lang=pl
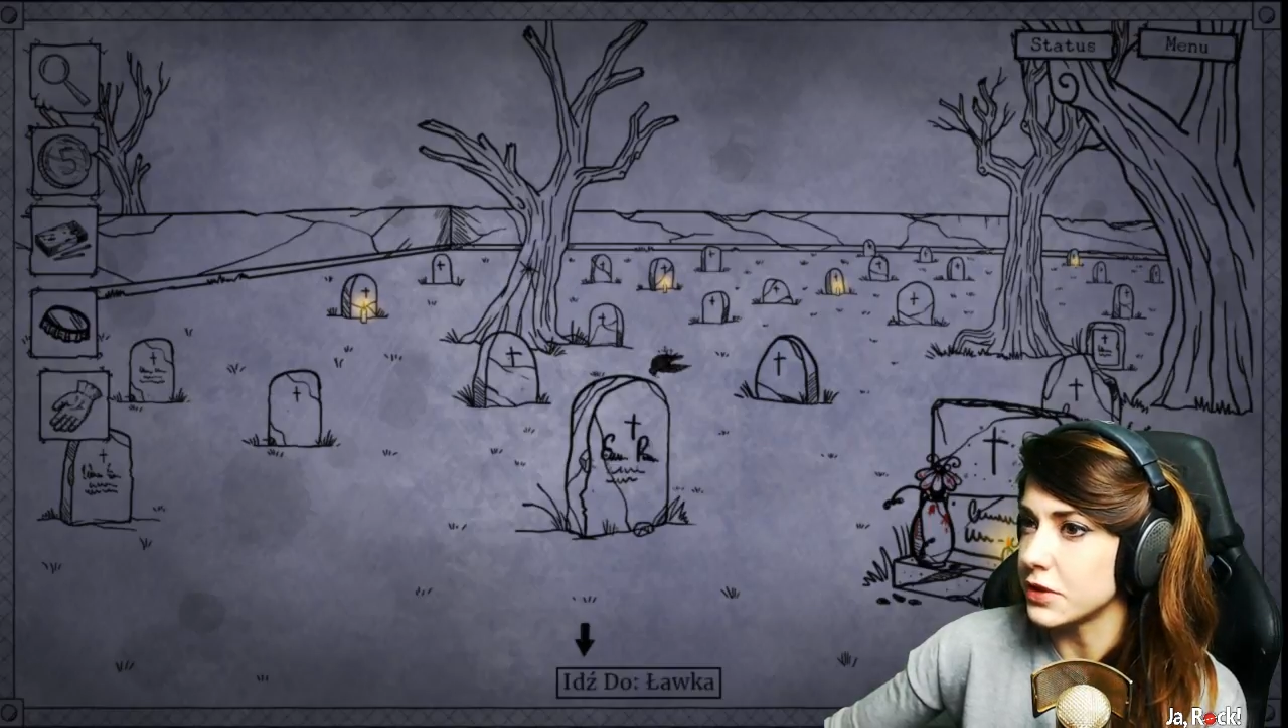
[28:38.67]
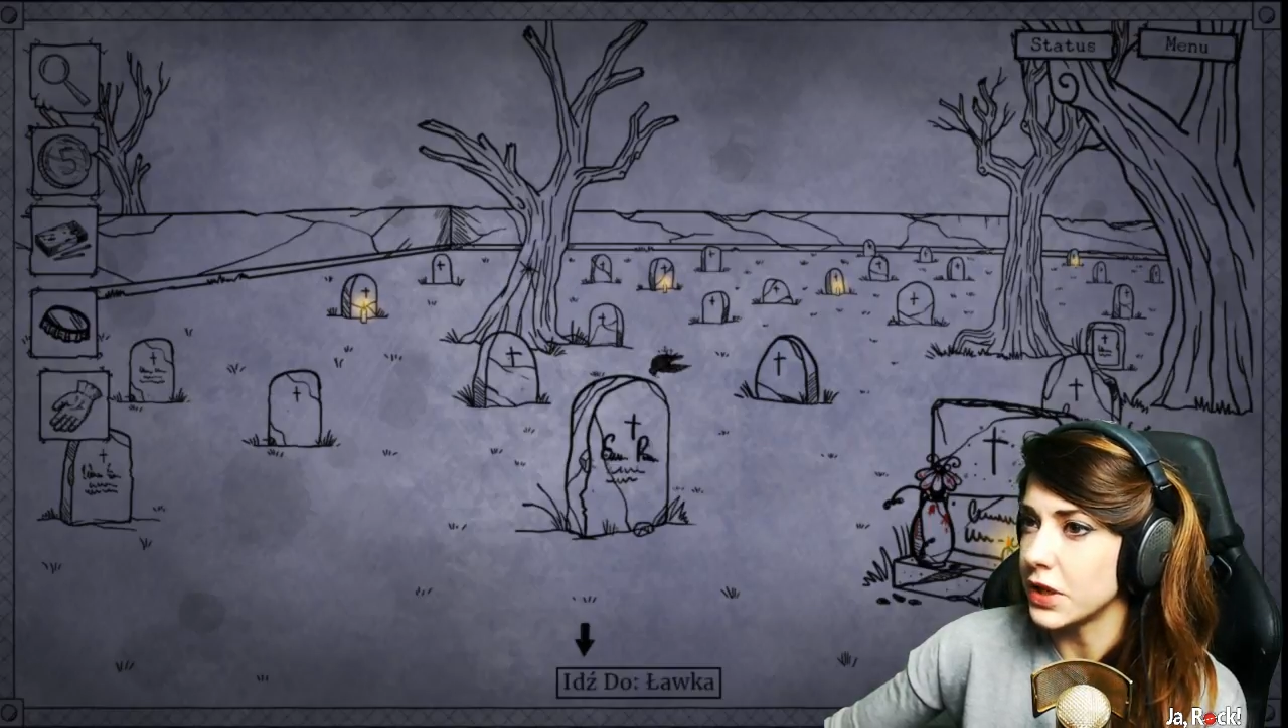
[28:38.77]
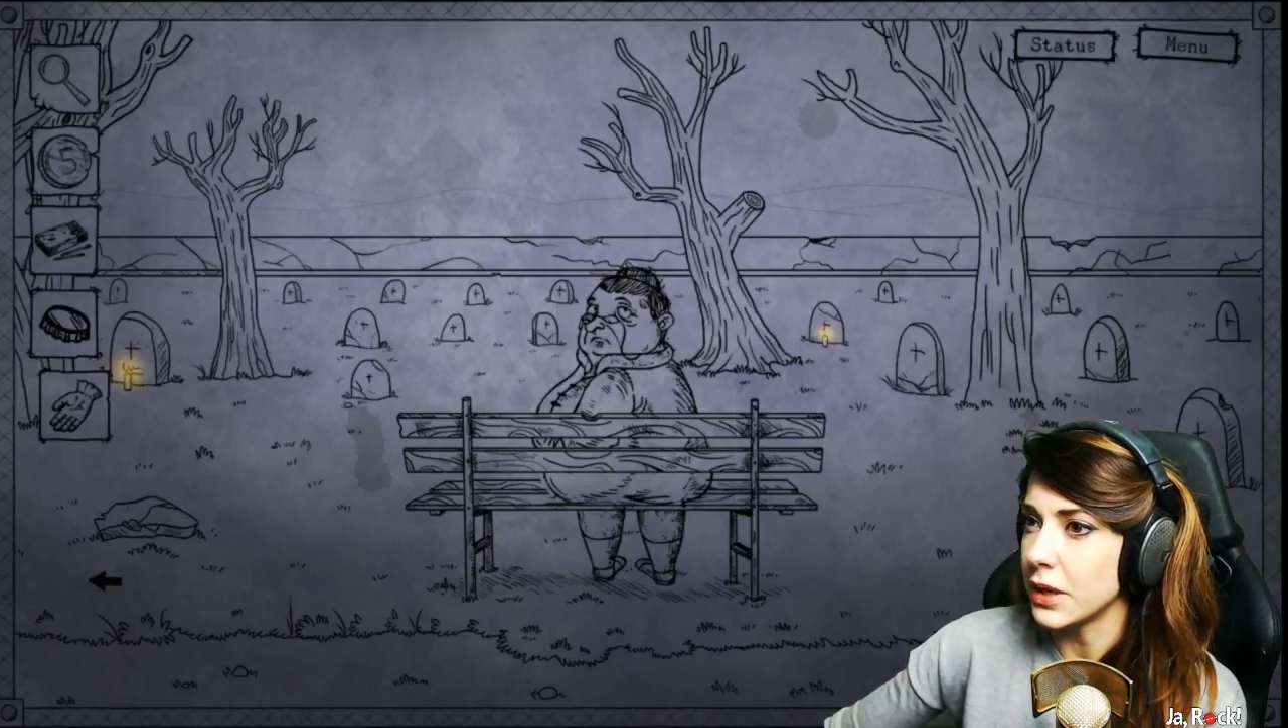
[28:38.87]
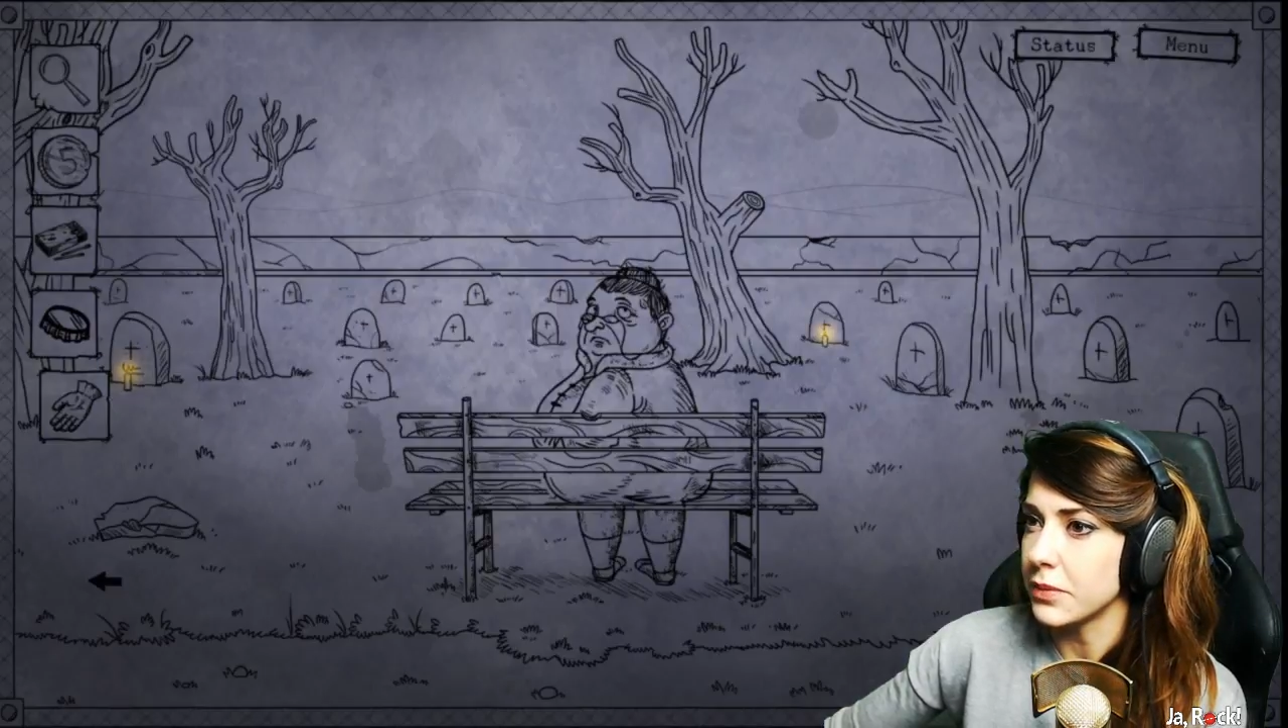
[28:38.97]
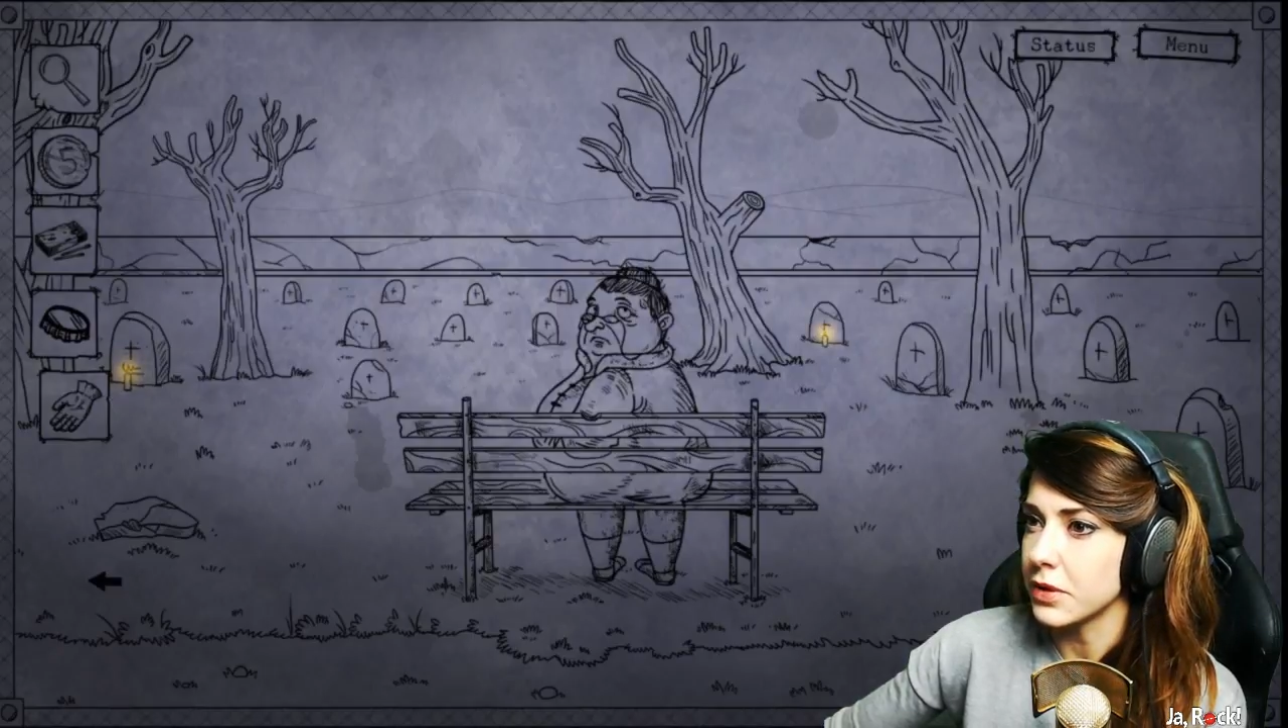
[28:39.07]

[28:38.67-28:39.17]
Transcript: nami,